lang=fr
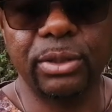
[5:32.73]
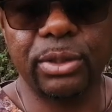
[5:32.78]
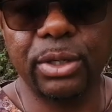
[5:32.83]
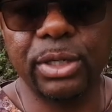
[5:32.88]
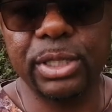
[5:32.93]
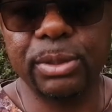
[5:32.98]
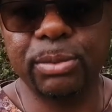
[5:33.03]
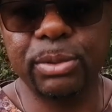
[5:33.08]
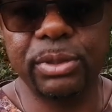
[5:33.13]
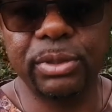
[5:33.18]

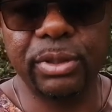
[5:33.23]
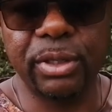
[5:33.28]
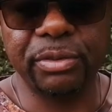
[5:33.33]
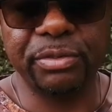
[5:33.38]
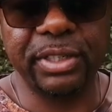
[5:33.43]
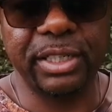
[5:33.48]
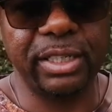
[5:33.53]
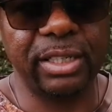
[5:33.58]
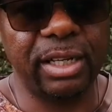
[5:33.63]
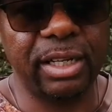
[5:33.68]
leucose, en
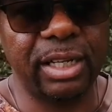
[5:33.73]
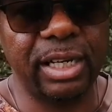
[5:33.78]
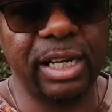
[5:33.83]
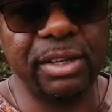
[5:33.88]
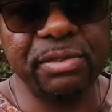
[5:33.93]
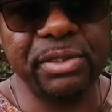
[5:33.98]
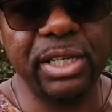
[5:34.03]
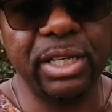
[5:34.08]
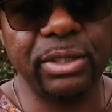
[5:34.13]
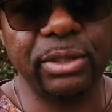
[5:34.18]
fait,
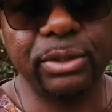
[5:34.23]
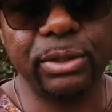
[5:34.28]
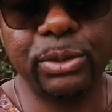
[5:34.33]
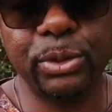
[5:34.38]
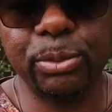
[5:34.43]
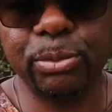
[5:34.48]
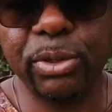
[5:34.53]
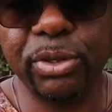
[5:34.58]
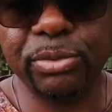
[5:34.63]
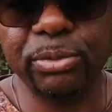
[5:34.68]
l'avenir
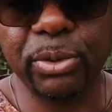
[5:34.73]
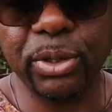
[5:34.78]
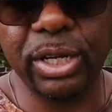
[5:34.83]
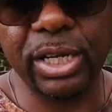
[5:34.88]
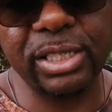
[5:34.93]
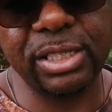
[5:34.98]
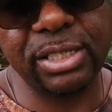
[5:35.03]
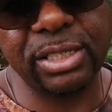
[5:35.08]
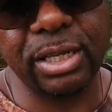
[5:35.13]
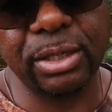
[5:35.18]
du bœuf
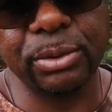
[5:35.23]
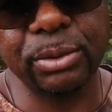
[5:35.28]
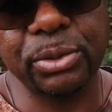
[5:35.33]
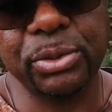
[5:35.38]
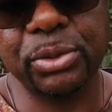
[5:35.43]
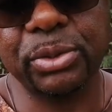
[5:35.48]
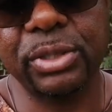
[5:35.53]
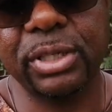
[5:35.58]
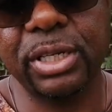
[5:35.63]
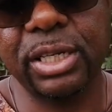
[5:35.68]
moka, si ça
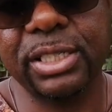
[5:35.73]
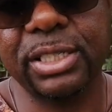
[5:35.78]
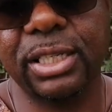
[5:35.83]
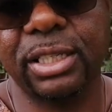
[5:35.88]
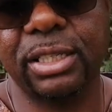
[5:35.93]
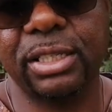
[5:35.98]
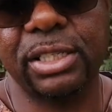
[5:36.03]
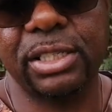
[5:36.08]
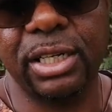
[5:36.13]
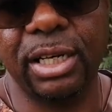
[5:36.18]
continue à
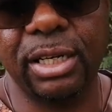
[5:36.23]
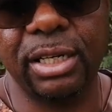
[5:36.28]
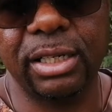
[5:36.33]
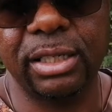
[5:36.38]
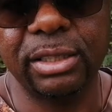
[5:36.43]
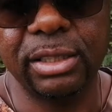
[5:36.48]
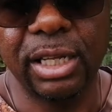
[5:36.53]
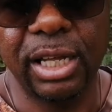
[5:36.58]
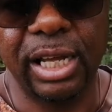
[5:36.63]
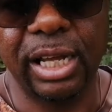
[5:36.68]
cette
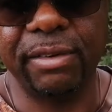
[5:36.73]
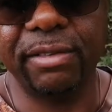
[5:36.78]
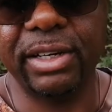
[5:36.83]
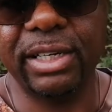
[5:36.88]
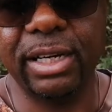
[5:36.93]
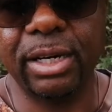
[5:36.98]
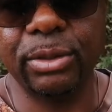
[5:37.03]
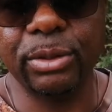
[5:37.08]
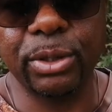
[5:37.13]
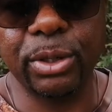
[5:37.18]
échelle-là,
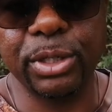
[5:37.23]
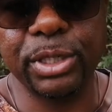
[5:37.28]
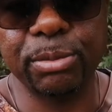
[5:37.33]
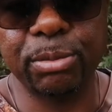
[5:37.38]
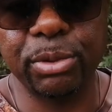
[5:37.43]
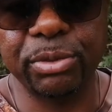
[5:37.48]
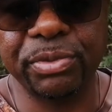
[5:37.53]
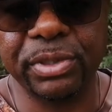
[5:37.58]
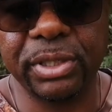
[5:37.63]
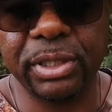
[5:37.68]
avec la
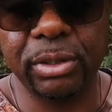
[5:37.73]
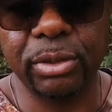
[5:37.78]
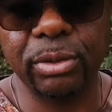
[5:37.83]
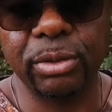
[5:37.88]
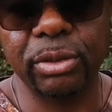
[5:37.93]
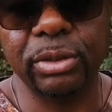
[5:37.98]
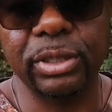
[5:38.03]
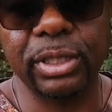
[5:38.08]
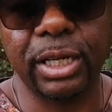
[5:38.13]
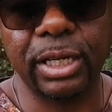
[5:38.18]
leucose bovine,
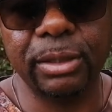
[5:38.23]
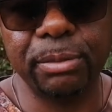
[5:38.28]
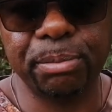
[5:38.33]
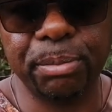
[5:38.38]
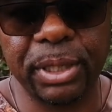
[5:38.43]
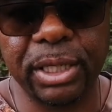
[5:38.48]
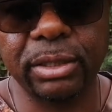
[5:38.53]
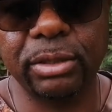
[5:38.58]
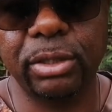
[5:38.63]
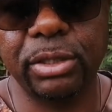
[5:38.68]
on est en train de
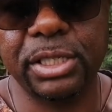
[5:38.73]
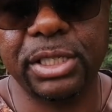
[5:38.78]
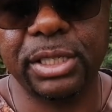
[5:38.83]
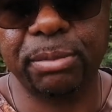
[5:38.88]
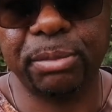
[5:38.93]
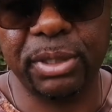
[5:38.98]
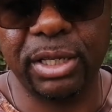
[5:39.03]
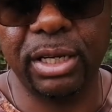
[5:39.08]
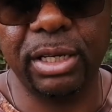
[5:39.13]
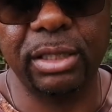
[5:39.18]
perdre notre
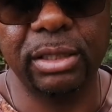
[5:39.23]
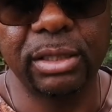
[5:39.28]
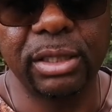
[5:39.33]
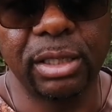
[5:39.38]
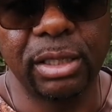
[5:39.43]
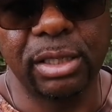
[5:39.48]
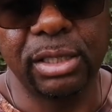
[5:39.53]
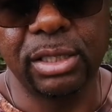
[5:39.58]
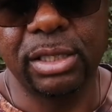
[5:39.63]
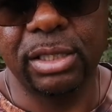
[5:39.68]
cheptel
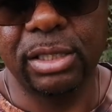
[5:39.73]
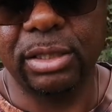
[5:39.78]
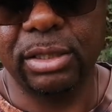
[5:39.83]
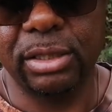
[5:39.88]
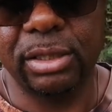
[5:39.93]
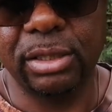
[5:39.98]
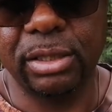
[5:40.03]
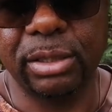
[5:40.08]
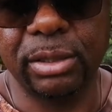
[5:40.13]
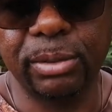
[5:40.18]

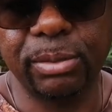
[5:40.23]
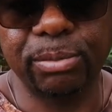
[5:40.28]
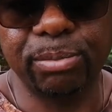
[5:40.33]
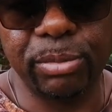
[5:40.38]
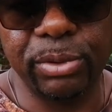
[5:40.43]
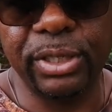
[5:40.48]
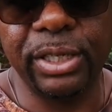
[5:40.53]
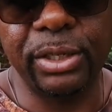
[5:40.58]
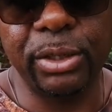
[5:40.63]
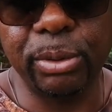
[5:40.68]
euh,
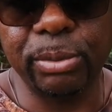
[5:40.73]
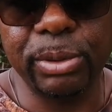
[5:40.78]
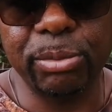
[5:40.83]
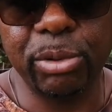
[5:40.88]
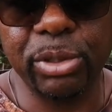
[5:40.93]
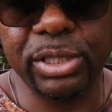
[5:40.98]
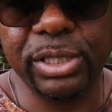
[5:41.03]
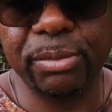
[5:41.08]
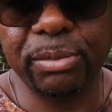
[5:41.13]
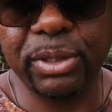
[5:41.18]

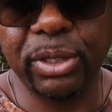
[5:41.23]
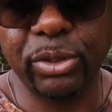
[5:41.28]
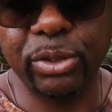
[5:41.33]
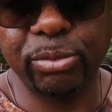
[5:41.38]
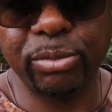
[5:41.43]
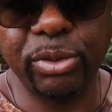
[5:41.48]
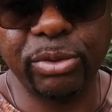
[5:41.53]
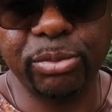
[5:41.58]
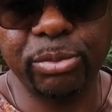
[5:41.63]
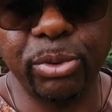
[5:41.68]
énormément de cheptels
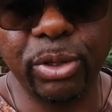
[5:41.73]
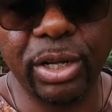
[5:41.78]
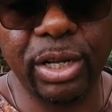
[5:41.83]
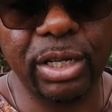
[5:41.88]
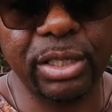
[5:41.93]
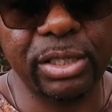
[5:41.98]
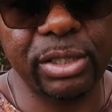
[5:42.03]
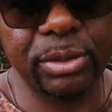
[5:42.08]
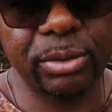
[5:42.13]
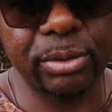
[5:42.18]
de bœuf
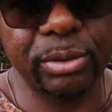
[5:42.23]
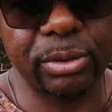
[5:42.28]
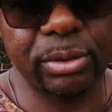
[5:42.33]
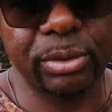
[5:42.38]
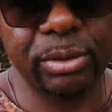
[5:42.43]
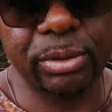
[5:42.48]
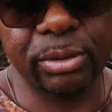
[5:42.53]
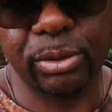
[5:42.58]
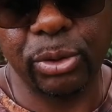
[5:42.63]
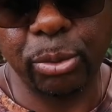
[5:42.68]
moka qui
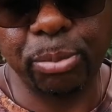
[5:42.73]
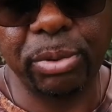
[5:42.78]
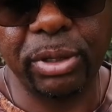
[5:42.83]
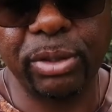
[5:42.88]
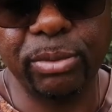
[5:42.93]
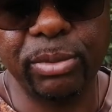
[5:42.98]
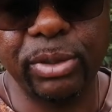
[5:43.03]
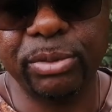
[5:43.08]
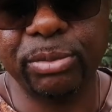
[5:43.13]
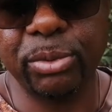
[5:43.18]
sont que
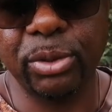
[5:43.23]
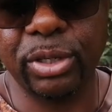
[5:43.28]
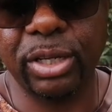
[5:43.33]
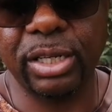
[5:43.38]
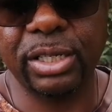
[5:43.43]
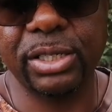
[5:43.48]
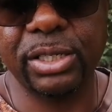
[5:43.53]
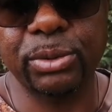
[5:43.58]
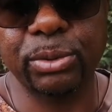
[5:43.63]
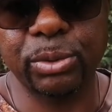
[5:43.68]
pas des bœuf
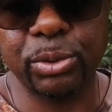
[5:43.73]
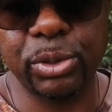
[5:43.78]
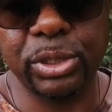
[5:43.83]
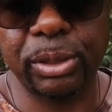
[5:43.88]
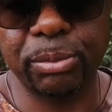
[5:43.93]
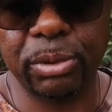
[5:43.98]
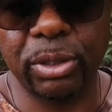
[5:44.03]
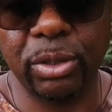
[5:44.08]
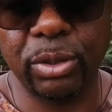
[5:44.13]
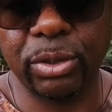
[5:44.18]
moka qui sont
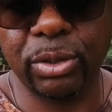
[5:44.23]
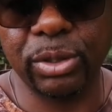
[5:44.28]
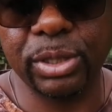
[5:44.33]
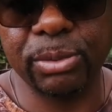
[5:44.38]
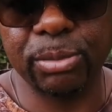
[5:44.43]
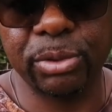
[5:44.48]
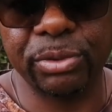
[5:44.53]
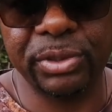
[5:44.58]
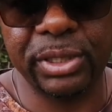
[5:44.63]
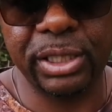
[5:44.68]
touchés par la
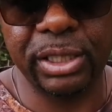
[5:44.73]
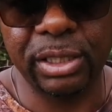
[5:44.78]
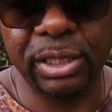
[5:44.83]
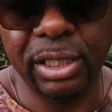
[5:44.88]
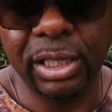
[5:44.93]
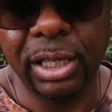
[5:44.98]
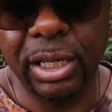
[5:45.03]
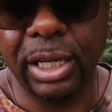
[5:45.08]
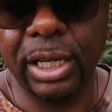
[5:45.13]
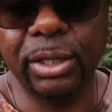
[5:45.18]
locose bovine
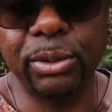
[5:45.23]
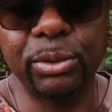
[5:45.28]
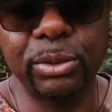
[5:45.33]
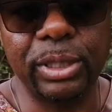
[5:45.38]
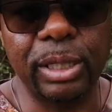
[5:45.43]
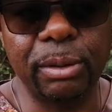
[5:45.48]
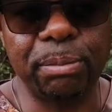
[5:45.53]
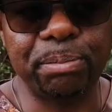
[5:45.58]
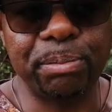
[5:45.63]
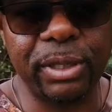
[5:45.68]
et on
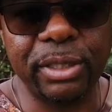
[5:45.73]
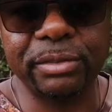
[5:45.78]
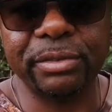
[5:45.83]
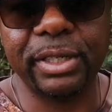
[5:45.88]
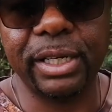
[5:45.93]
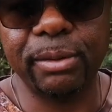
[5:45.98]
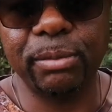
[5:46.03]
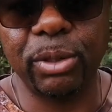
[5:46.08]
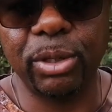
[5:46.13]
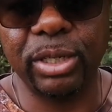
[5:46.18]
n'a pas
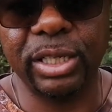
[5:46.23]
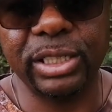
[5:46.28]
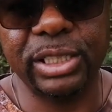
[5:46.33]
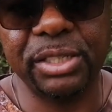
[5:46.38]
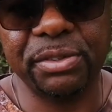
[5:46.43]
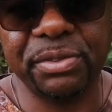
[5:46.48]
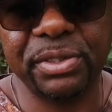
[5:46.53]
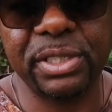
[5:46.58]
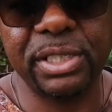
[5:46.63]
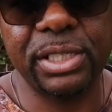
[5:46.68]
vraiment la
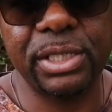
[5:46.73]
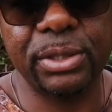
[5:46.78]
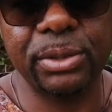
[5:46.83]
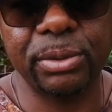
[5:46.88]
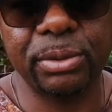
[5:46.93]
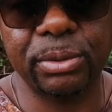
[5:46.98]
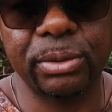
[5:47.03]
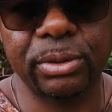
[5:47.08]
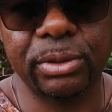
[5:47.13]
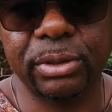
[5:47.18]

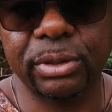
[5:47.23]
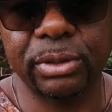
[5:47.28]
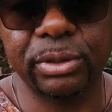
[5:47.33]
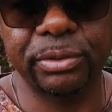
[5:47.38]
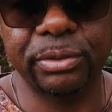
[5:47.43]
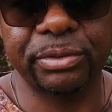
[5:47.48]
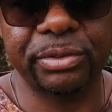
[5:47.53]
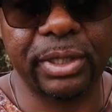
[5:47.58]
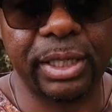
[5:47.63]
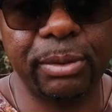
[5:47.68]
définition
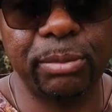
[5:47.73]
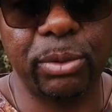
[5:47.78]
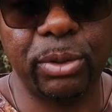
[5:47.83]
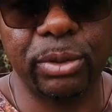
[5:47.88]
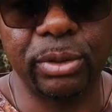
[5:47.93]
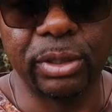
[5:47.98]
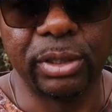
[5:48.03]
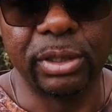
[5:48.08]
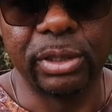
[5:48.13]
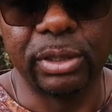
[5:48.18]
euh, vraiment